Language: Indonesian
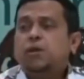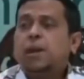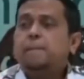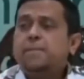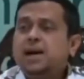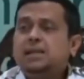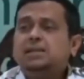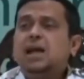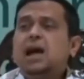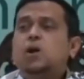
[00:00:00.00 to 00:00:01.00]
falamma
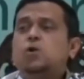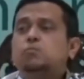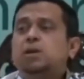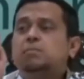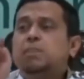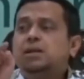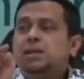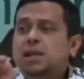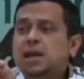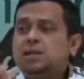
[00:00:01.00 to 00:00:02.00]
ja'ahum bil
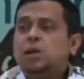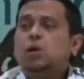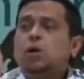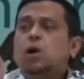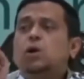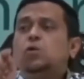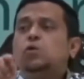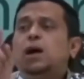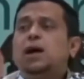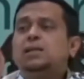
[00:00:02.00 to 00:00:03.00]
bayinat
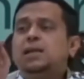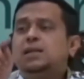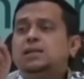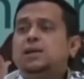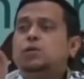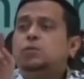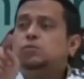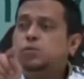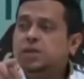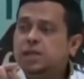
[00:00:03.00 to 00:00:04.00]
qalu hadza
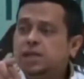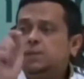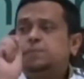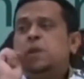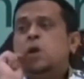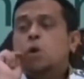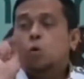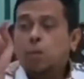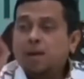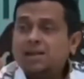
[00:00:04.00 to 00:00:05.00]
sihrun mubin
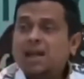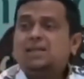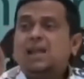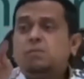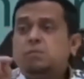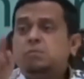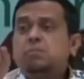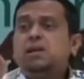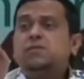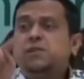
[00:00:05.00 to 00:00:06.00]
wa man azlamu
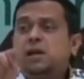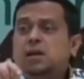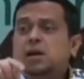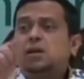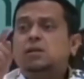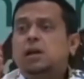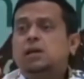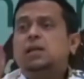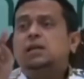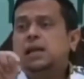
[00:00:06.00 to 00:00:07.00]
mimman iftara 'ala
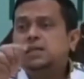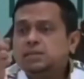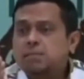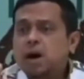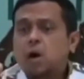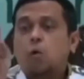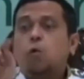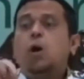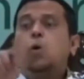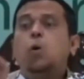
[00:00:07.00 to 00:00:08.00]
Allahil kaziba
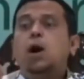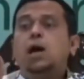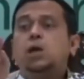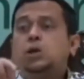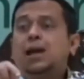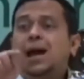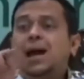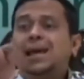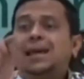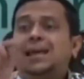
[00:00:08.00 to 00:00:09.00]
wa huwa
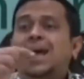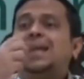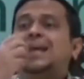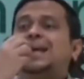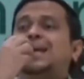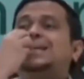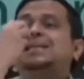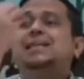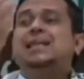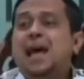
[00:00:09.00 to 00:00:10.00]
yud'a ilal
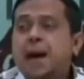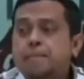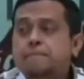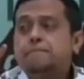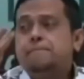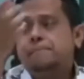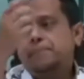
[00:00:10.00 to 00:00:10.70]
Islam